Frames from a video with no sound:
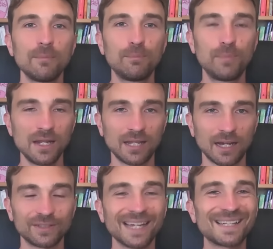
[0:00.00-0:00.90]

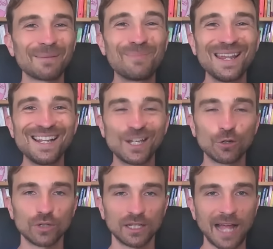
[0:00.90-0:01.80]
bildhaft heißt ja
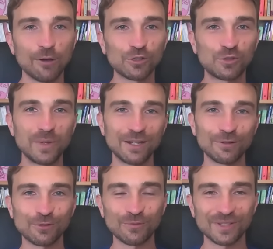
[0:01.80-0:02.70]
Bildung, nicht Ausbildung,
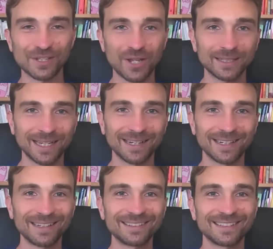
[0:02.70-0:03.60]
so wie es der Staat gerne
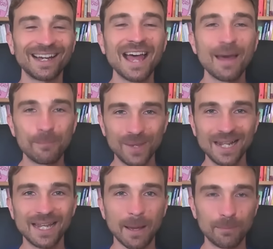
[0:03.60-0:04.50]
nennt, ja,
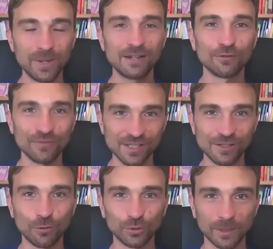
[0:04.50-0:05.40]
Bilder, Bildung,
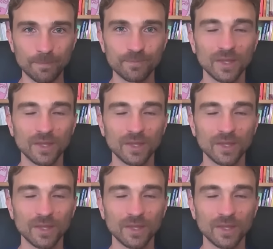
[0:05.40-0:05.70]
Visionen.